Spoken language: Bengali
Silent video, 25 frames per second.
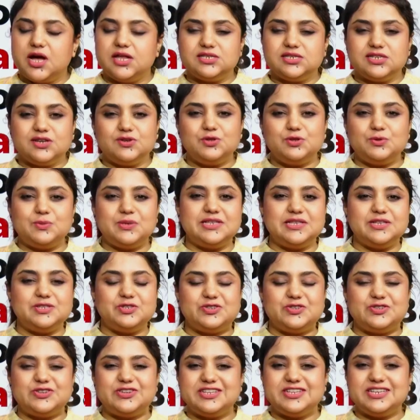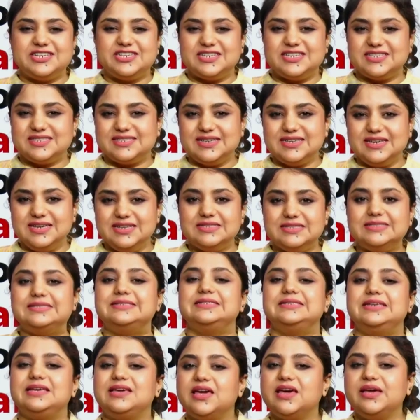এবং আজকেও তোমাদের জন্য নিয়ে এসেছি
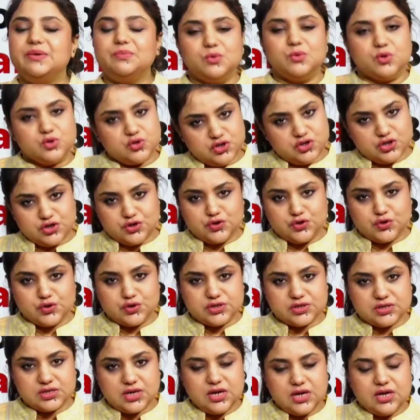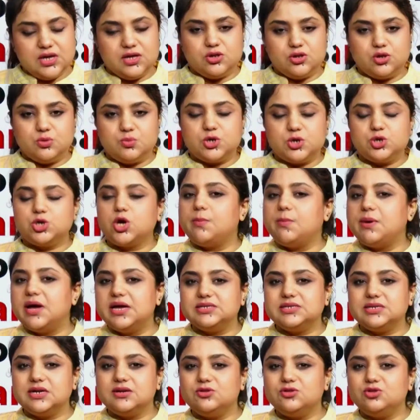জিকে বুস্টার ডোজ তোমরা
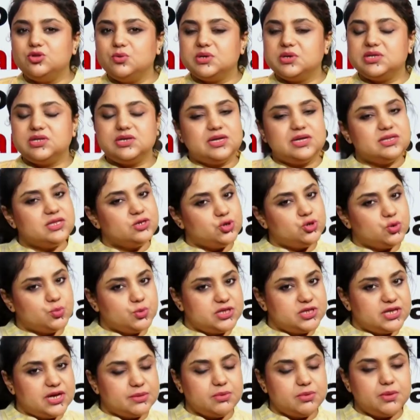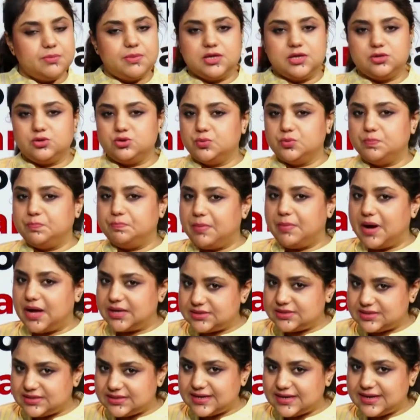সবাই জানো তোমাদের হাতে সময় থাকবে মাত্র
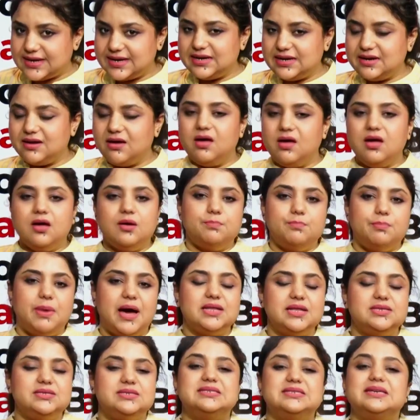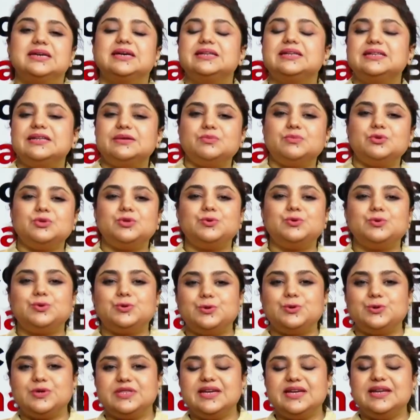পাঁচ সেকেন্ড পাঁচ সেকেন্ডের মধ্যে
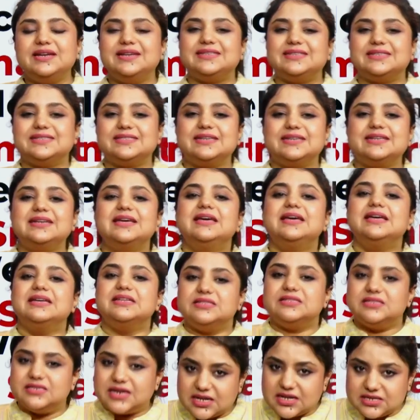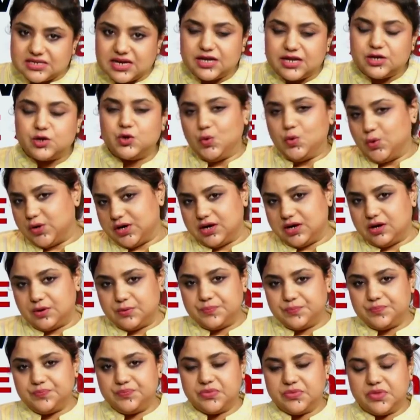উত্তর দিয়ে নিজেদের যাচাই করে
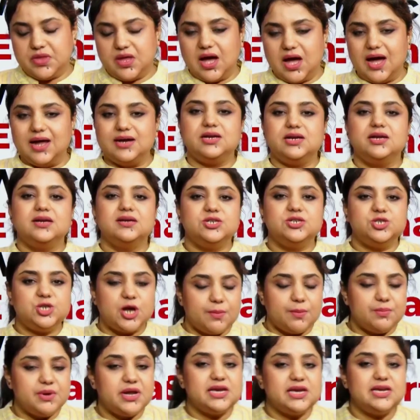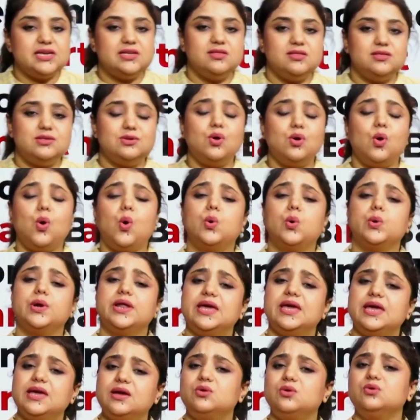নাও আর সামনে কিন্তু
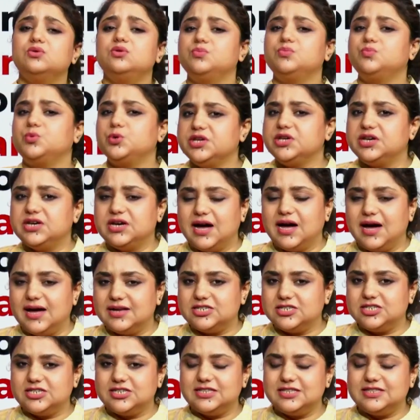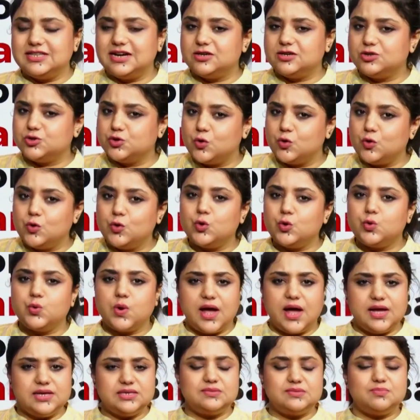অনেকগুলো পরীক্ষা আসছে তার জন্য
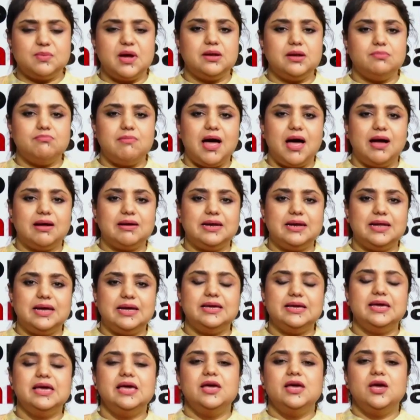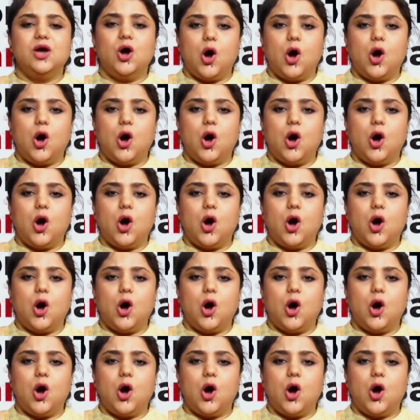রাইসমার্ট বাংলায়